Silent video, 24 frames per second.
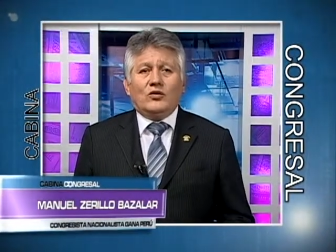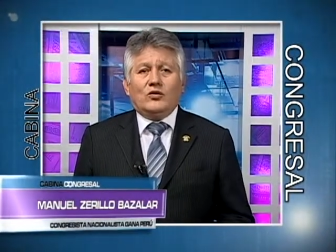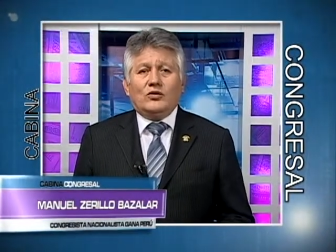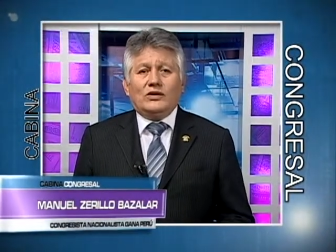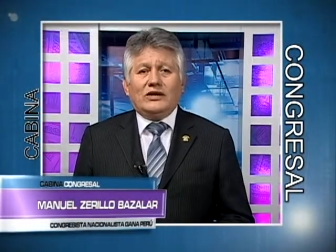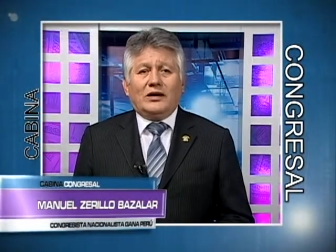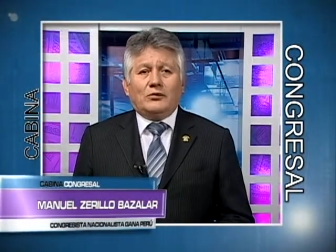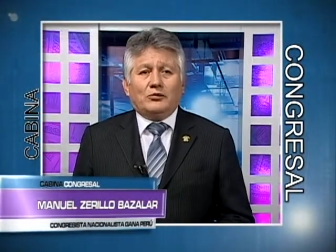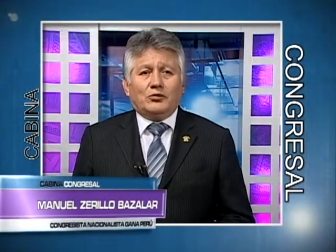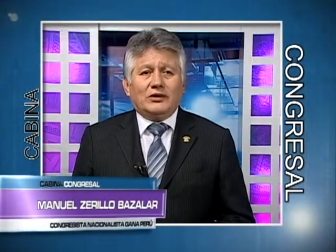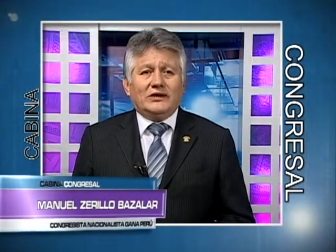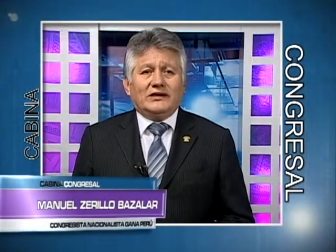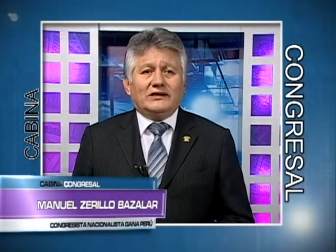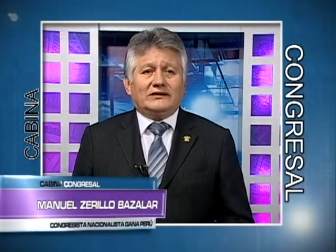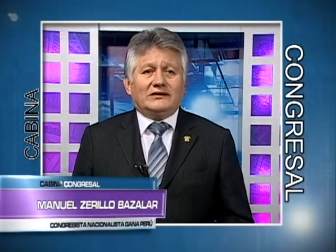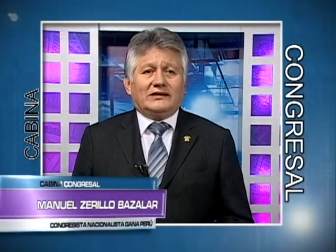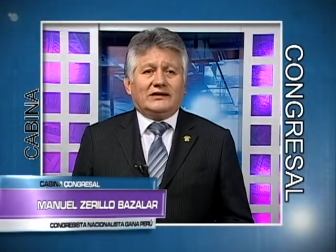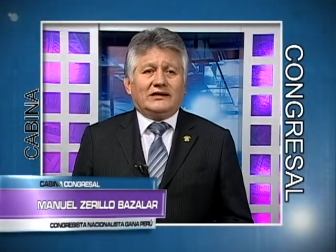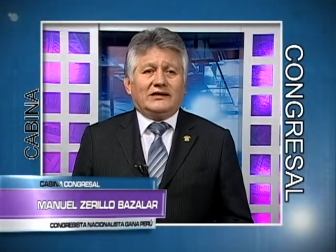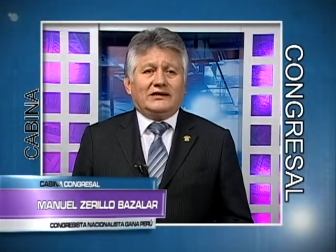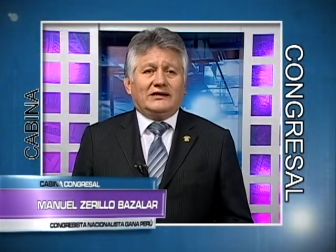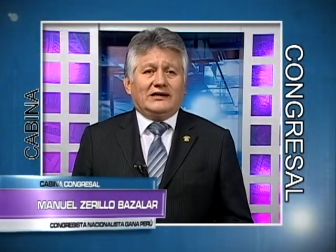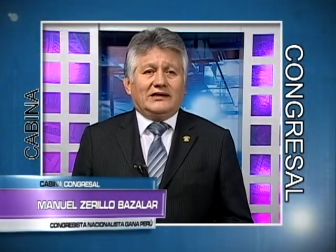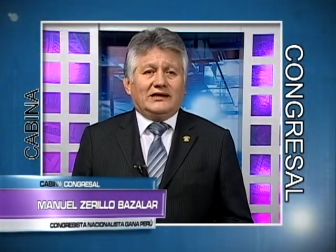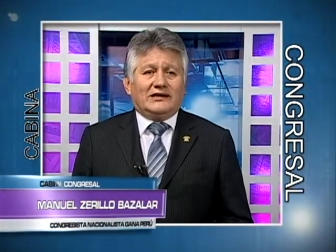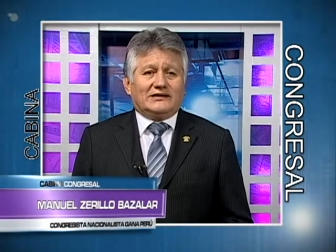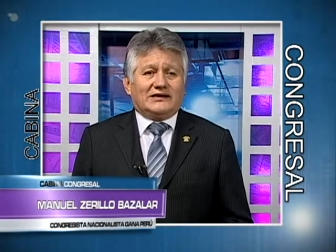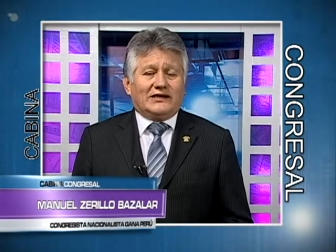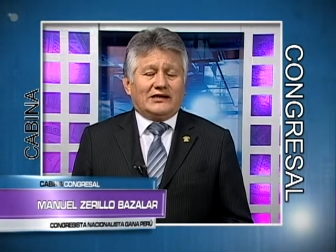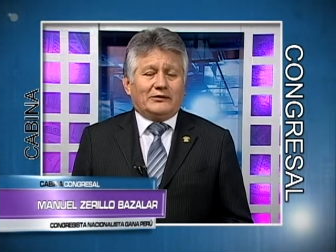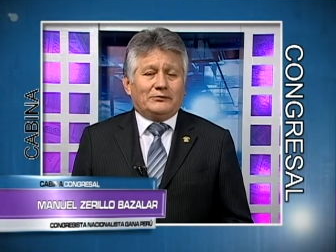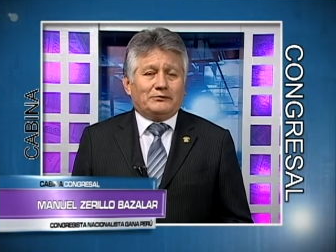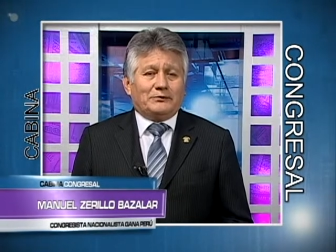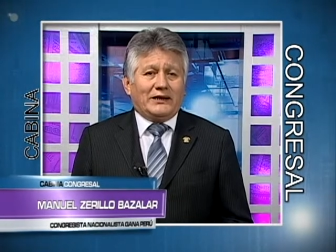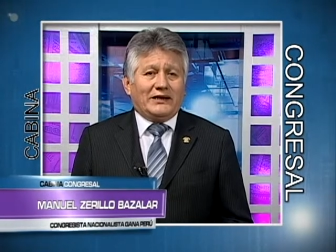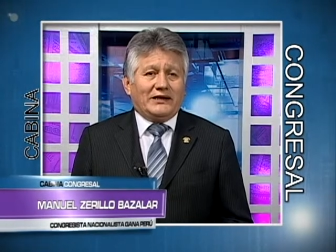una muestra de la
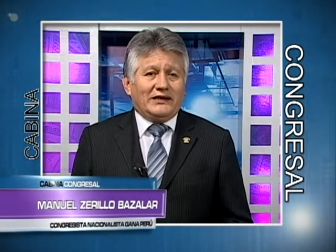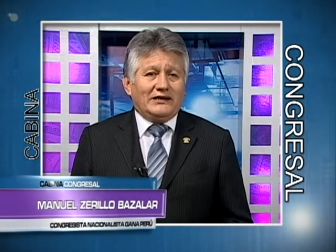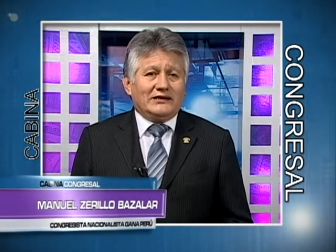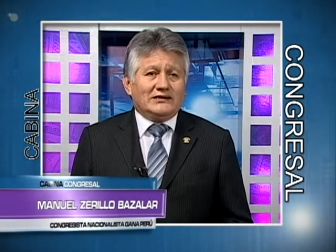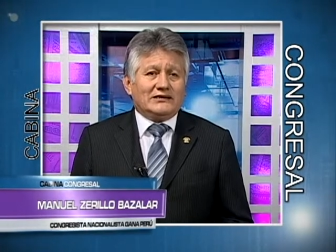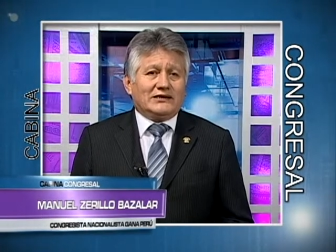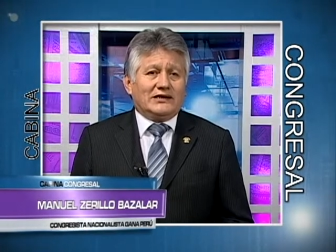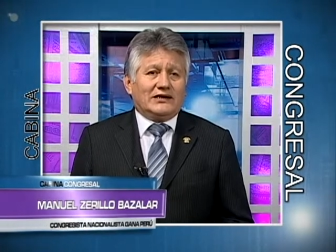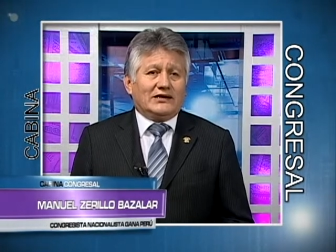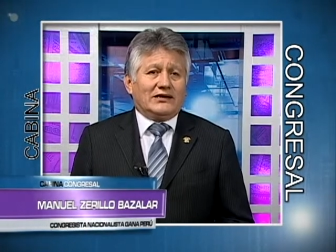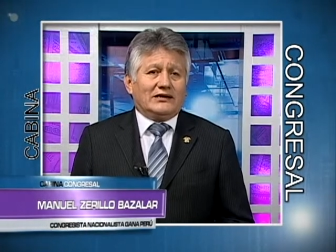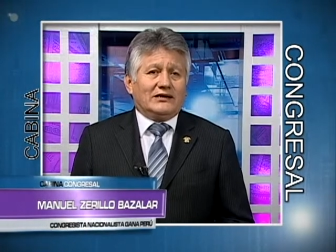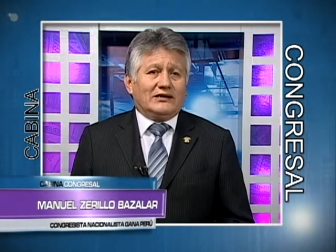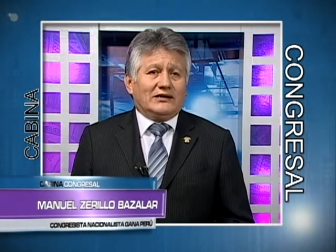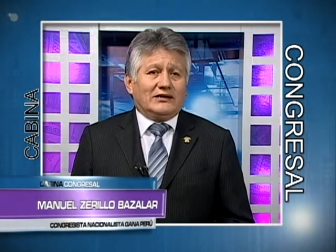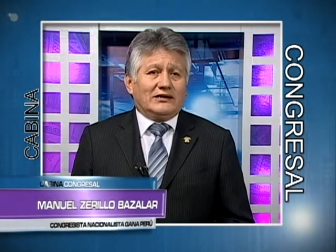transparencia